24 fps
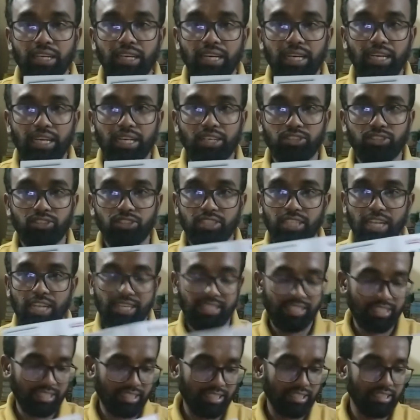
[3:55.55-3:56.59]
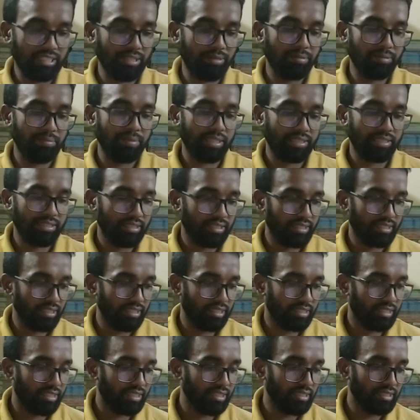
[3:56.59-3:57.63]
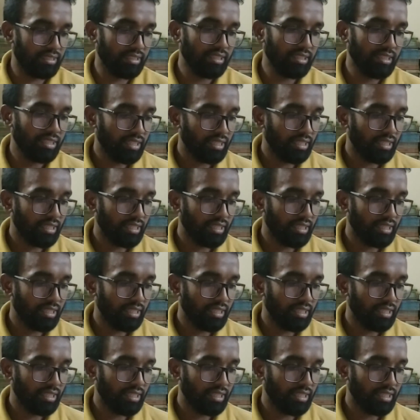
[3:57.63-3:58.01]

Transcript: এগারোশো ষাট টাকা দিয়ে আমি বাসের টিকিট কিনছি